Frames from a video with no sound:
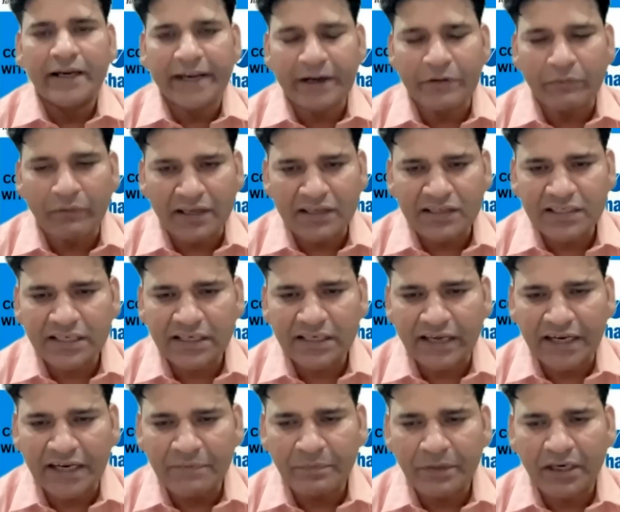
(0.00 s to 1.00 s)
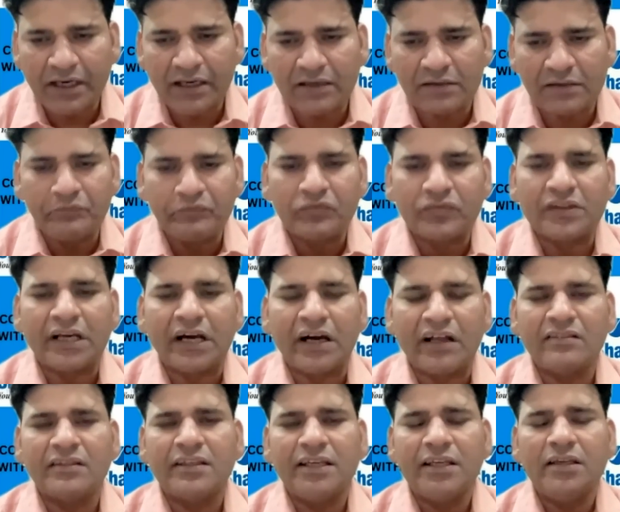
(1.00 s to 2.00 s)
एडवांस डिक्लाइन पे अगर
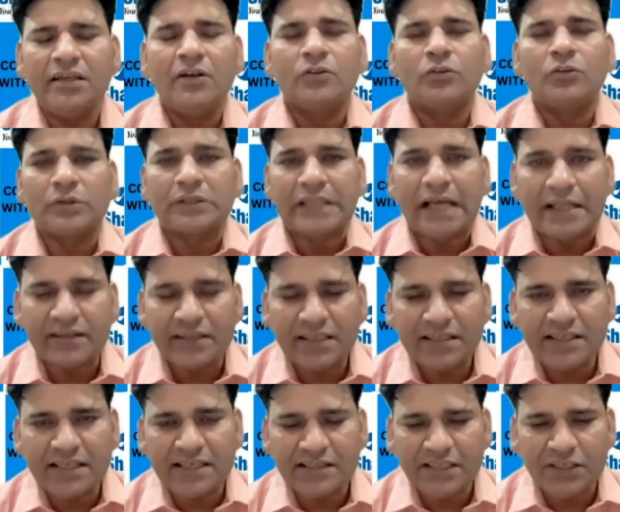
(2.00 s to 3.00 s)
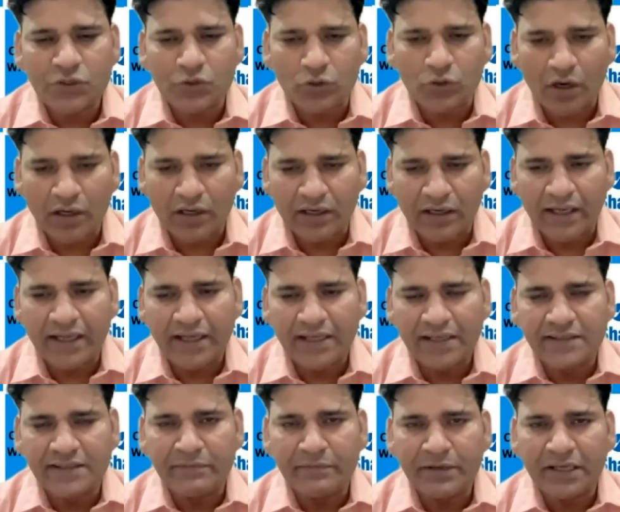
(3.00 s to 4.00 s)
ध्यान दें तो 33 ऐसे स्टॉक रहे
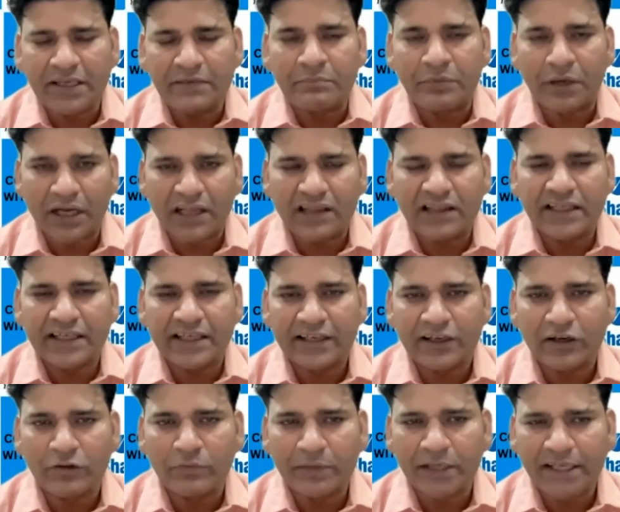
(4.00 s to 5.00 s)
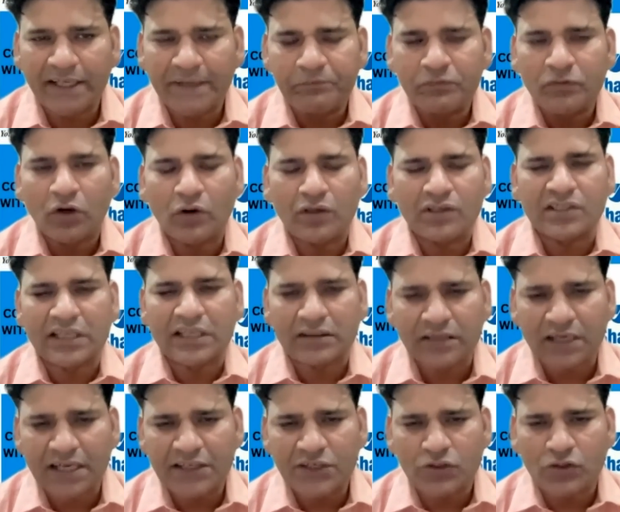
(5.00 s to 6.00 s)
जिनमें की बढ़त देखने को मिली और
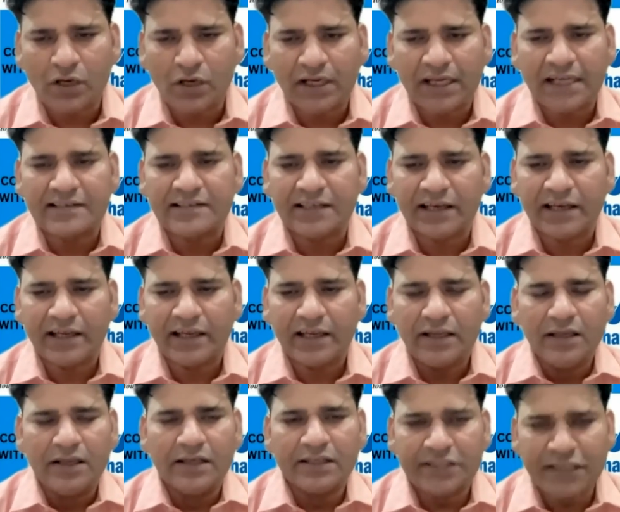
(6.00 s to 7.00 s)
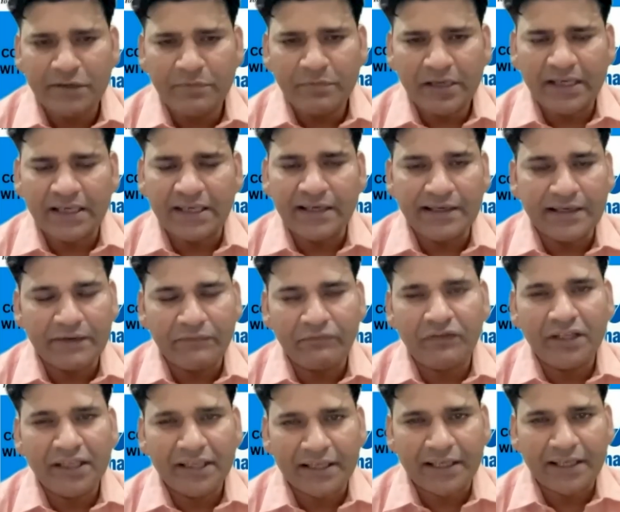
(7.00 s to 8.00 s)
17 स्टॉक ऐसे रहे जिनमें की
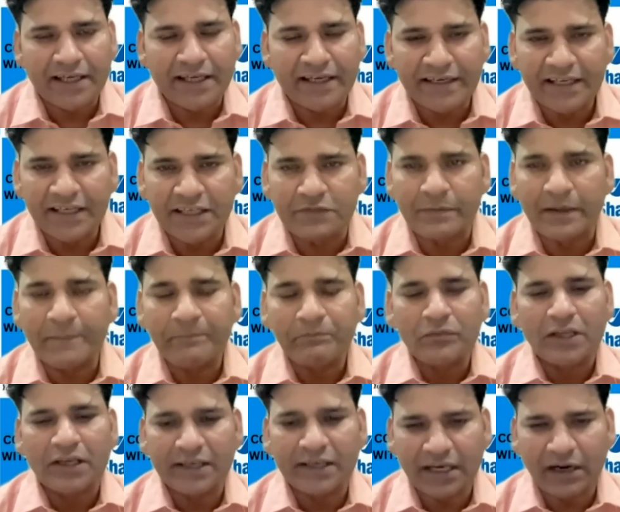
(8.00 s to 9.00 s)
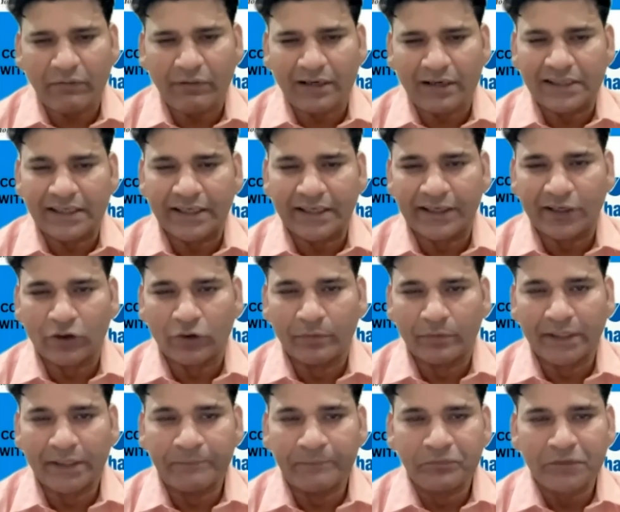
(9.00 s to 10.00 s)
निफ्टी के इंडेक्स में गिरावट देखने को
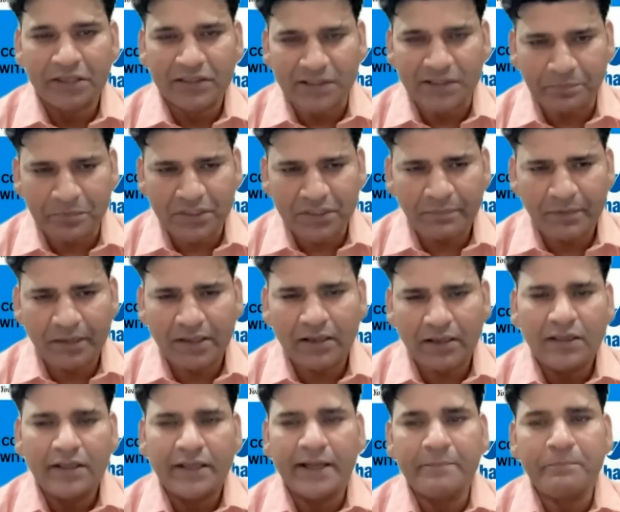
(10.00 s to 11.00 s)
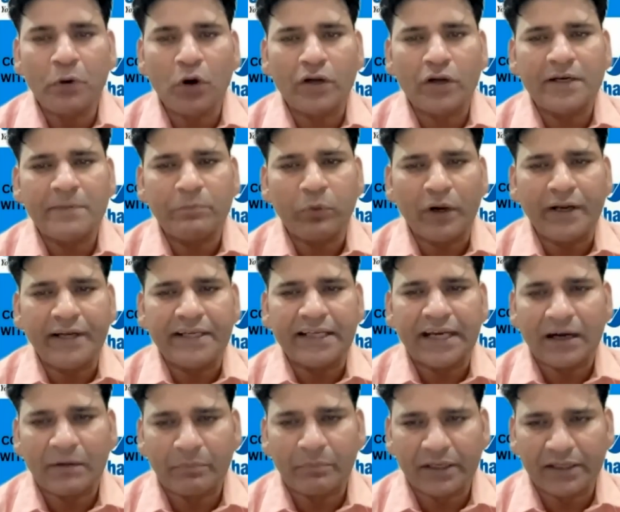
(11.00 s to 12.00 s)
मिली सबसे बड़े इंपॉर्टेंट पॉइंट
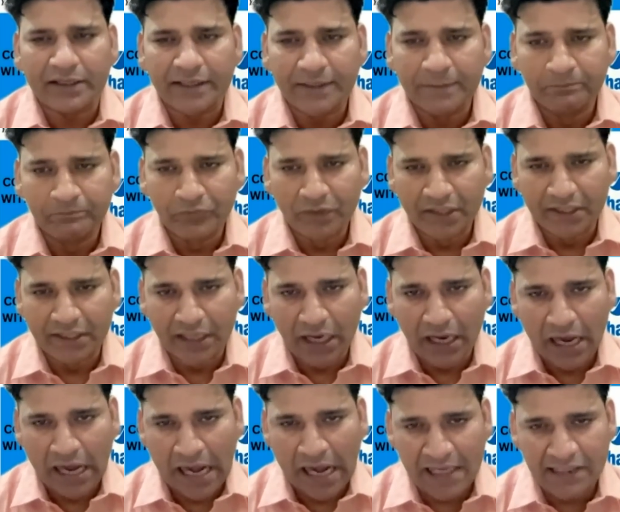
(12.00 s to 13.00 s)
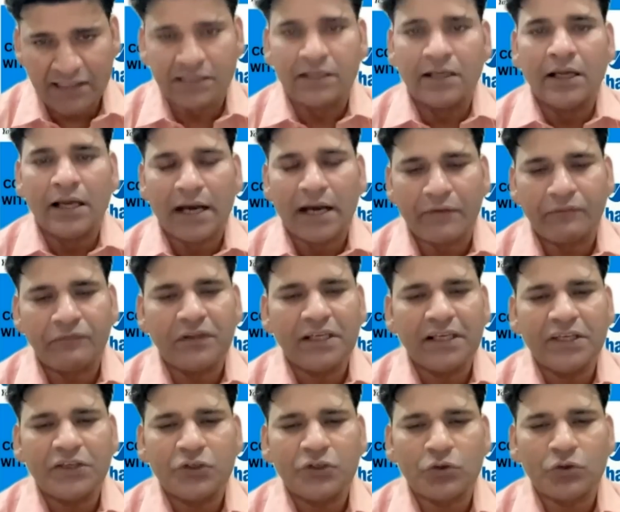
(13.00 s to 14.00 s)
यहां पर ये कि आज हफ्ते
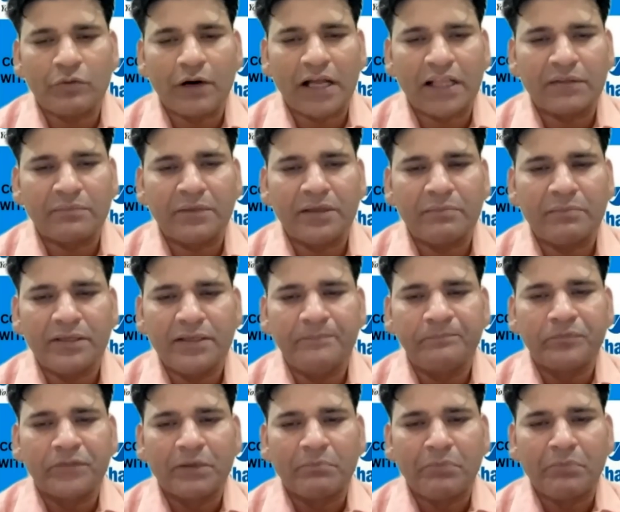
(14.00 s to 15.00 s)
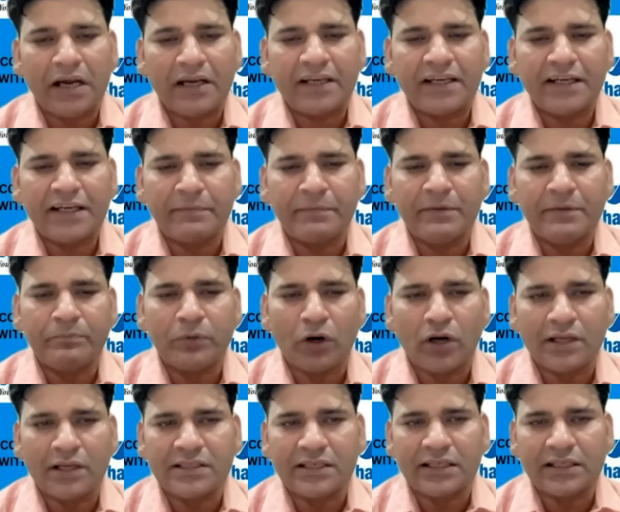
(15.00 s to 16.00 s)
की शुरुआत में भी मार्केट में
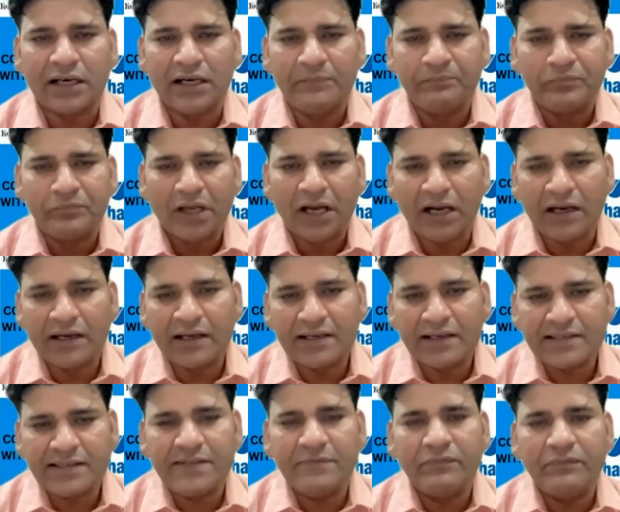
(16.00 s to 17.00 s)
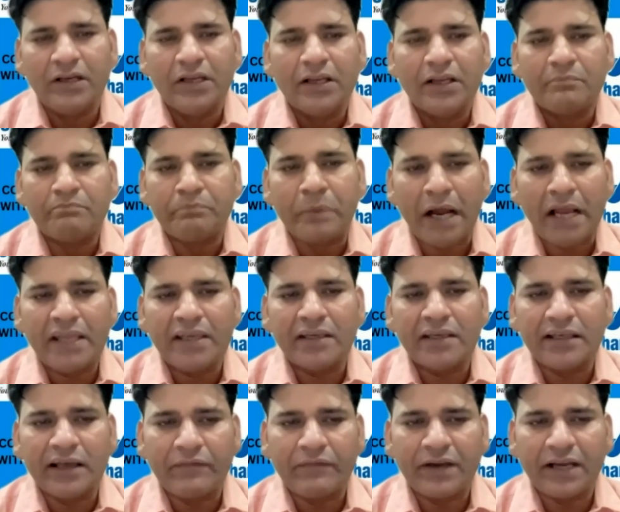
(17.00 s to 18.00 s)
बहुत ज्यादा अग्रेसिव बाइंग
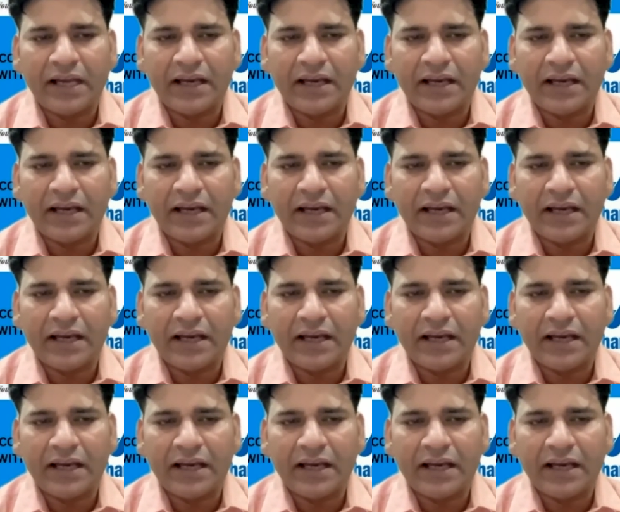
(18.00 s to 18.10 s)
या फिर